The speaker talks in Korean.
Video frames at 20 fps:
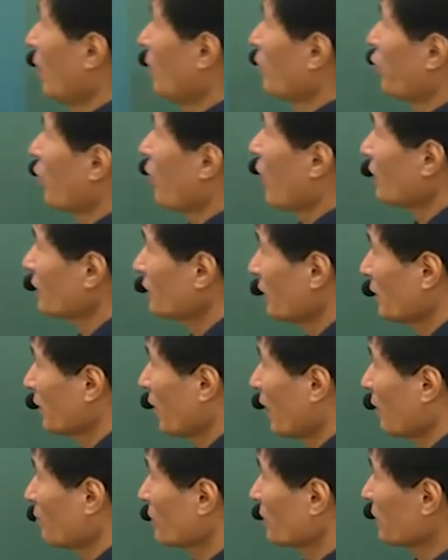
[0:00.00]

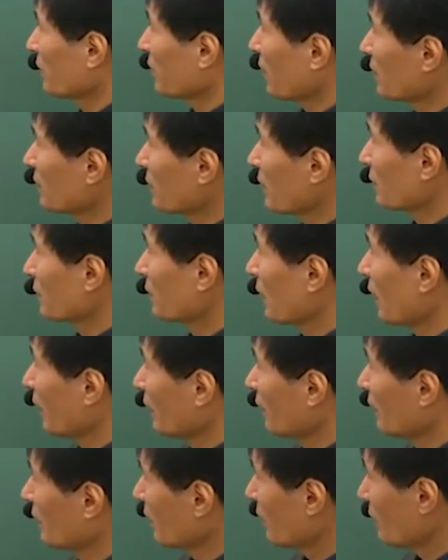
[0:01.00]
부아시탭 절환 장치가
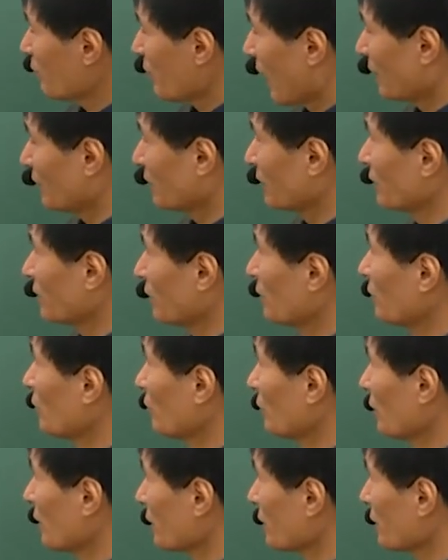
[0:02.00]
있는 발전
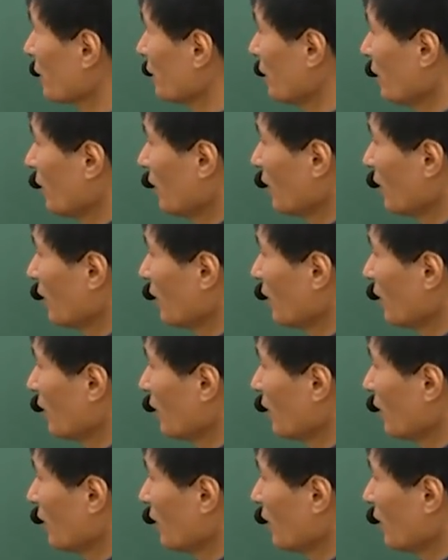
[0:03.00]
유닛의